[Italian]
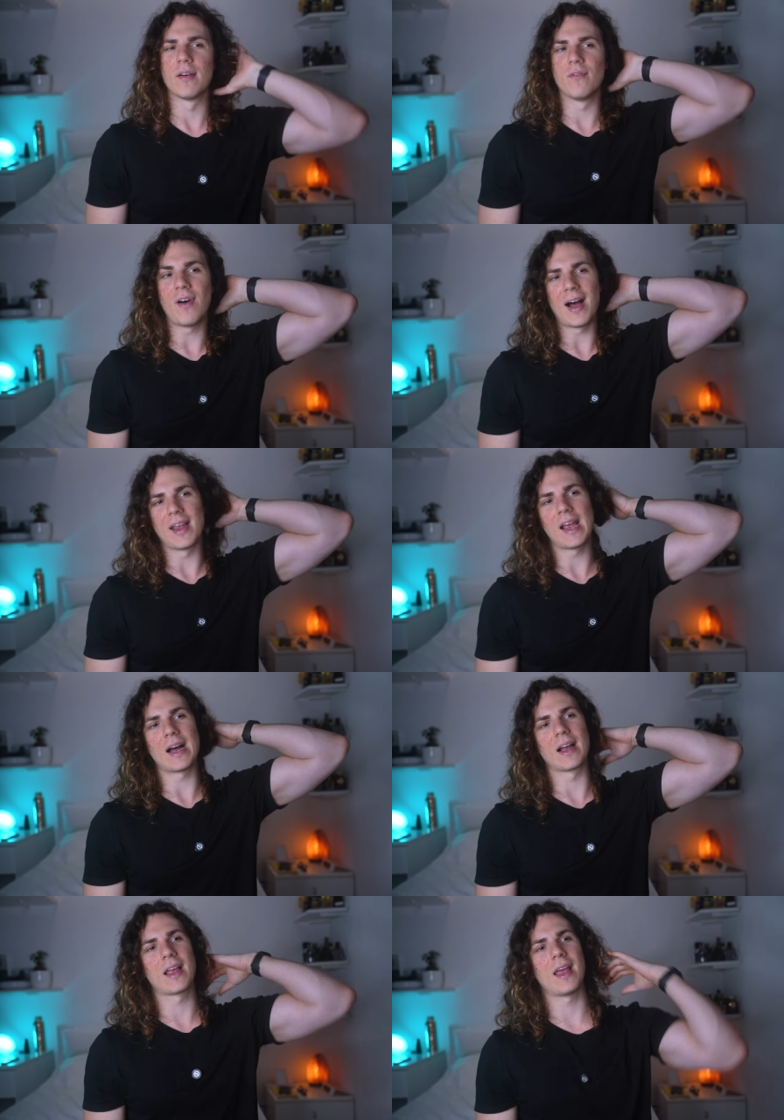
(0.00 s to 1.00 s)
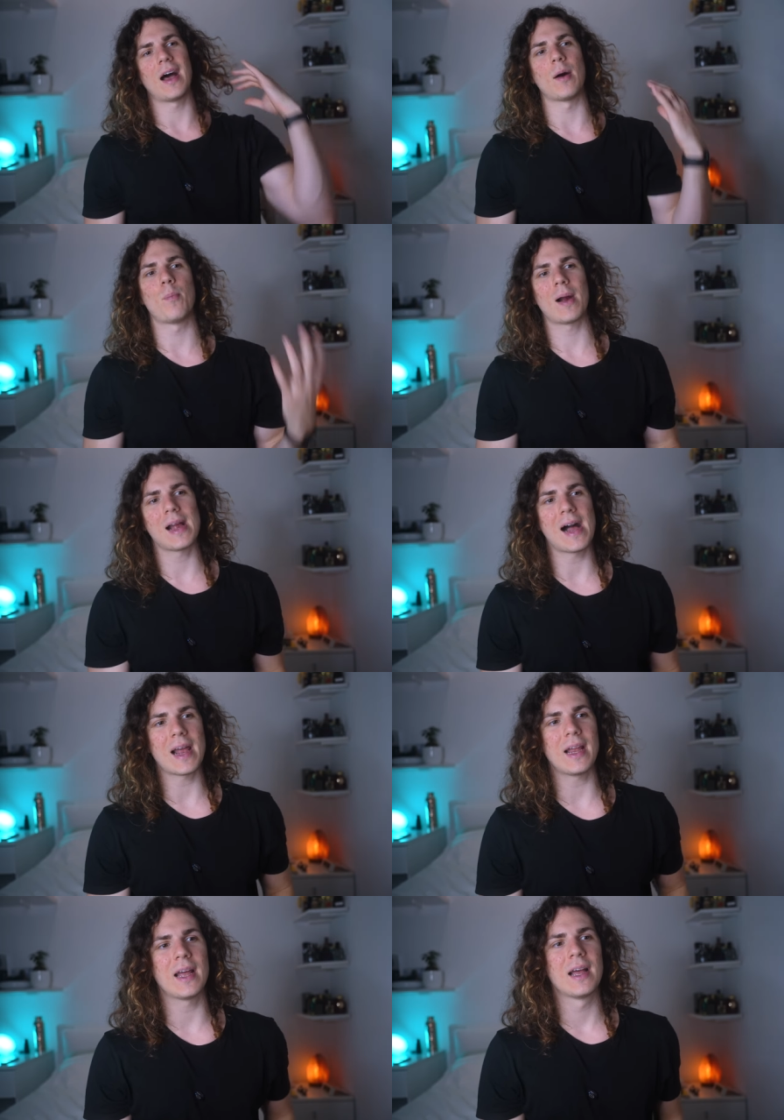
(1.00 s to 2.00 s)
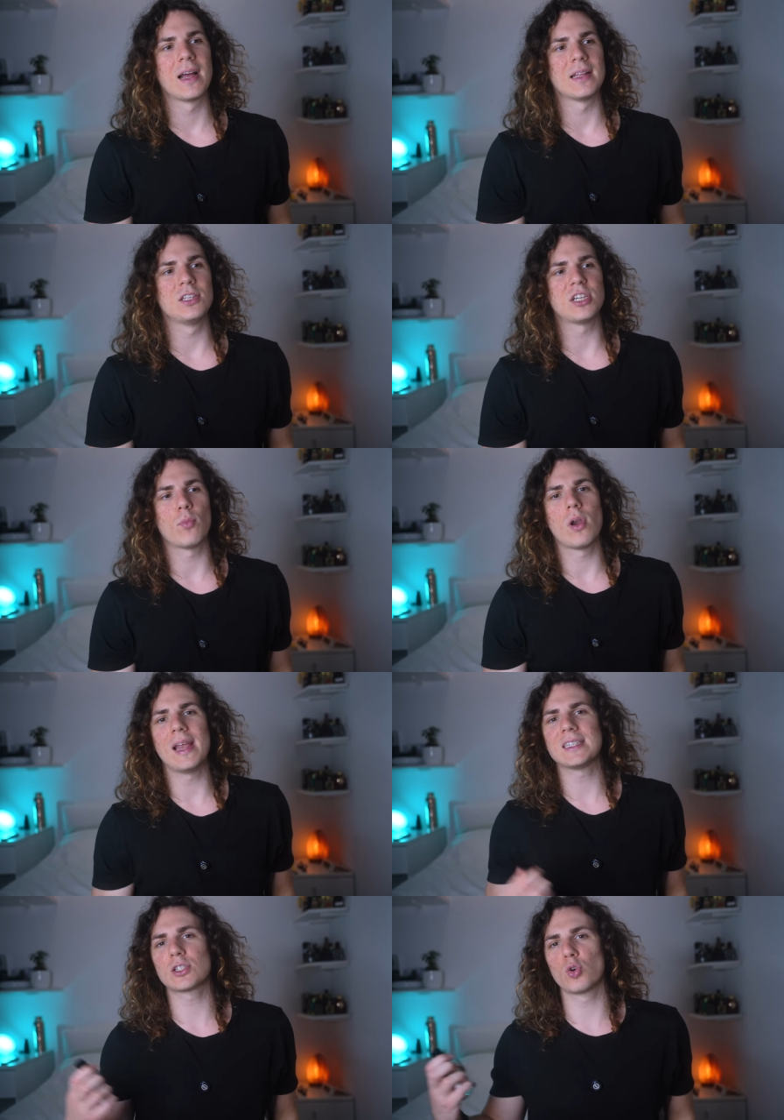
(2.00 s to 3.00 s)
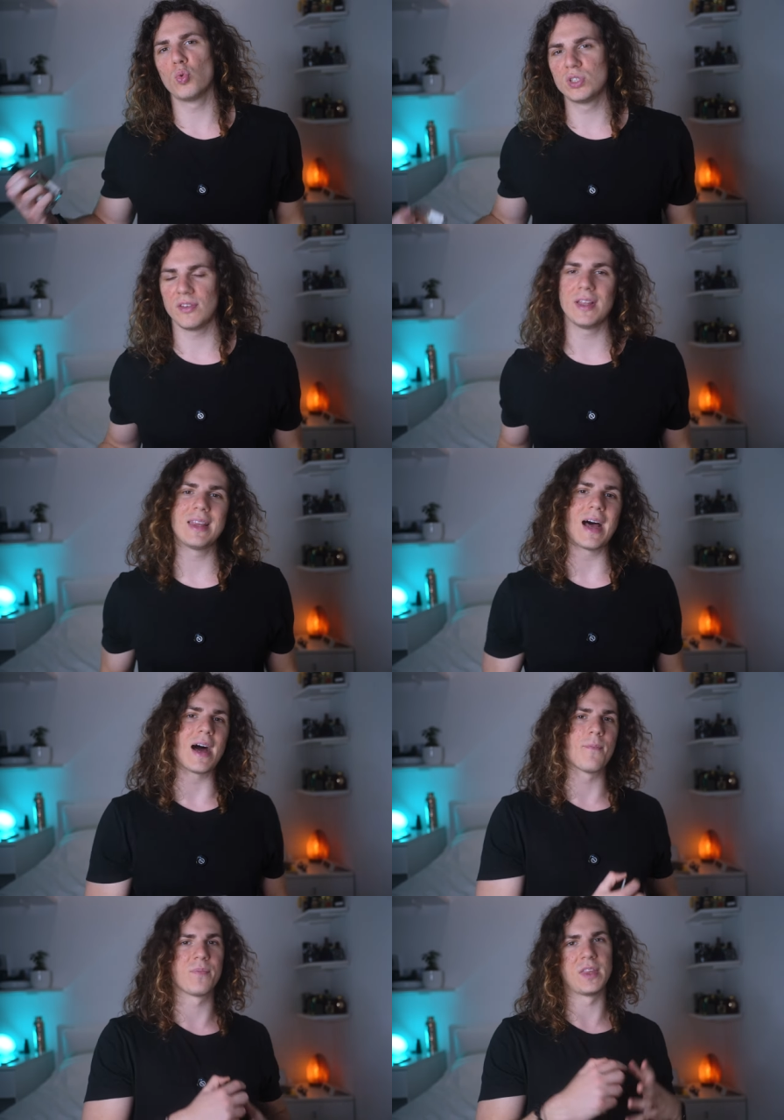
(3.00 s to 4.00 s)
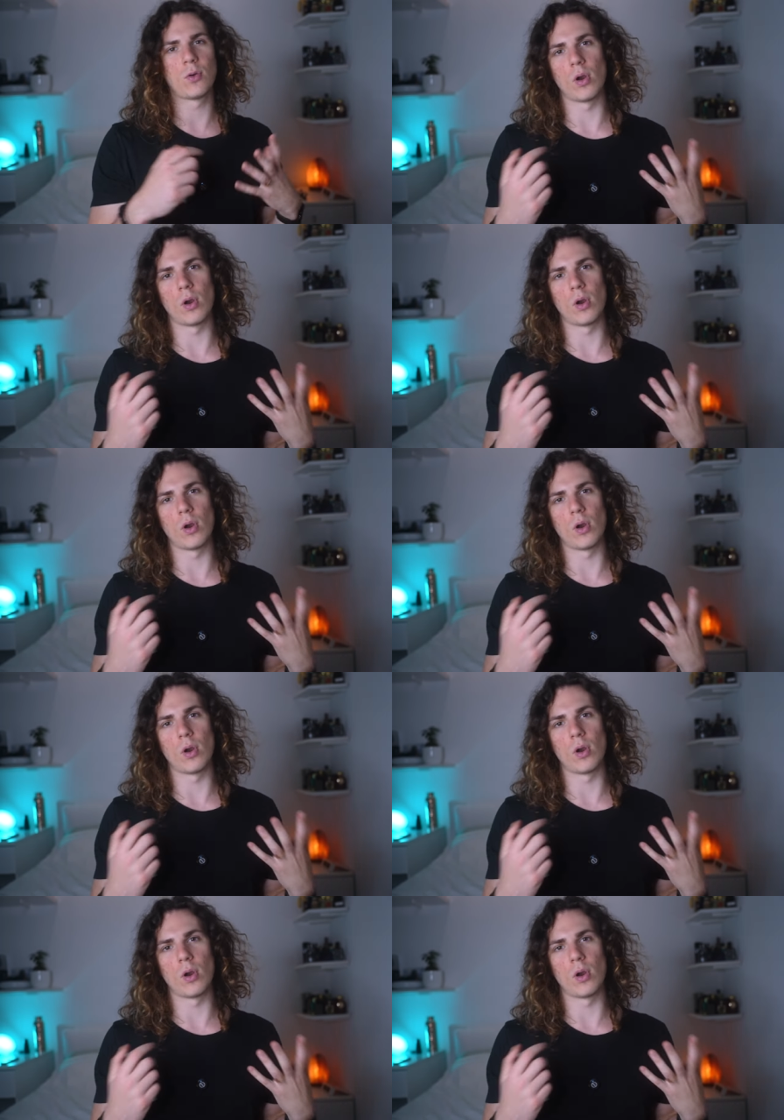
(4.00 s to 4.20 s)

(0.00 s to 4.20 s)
Vai anche a pagare diciamo l'esclusività di